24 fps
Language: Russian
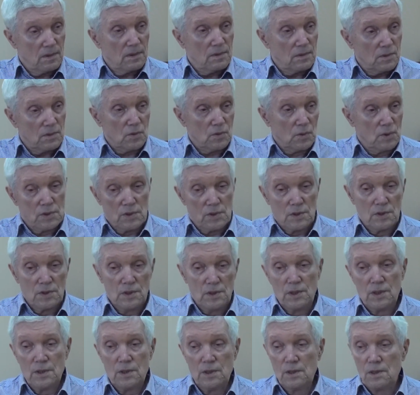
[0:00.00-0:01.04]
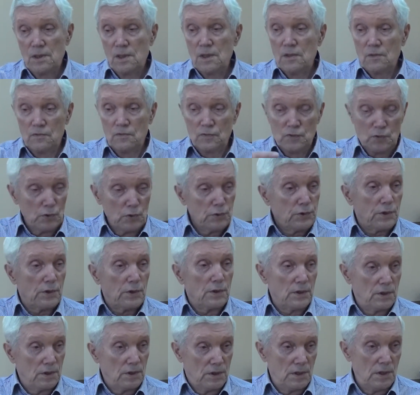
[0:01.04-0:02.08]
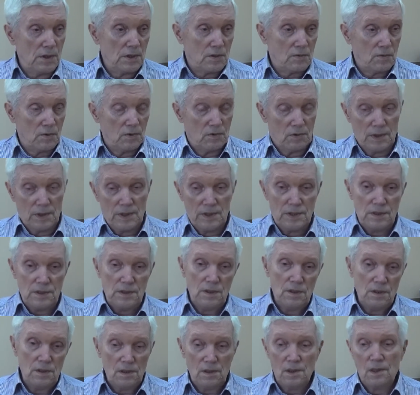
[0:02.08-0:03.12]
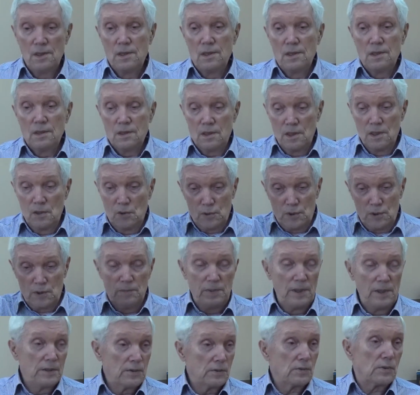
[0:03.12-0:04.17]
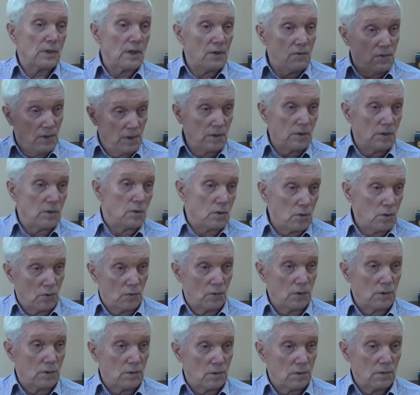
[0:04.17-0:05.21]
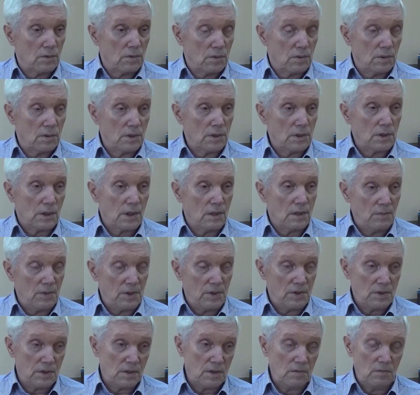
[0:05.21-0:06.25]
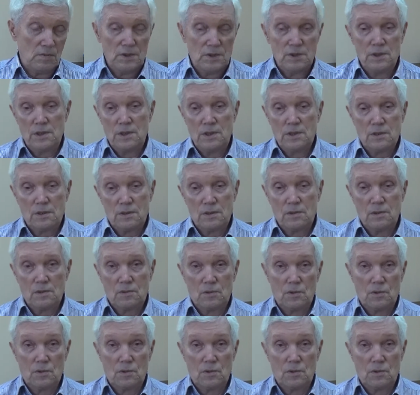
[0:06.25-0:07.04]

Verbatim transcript: с точки зрения внутренних действий в России для укрепления доверия еще вот экономическими действиями.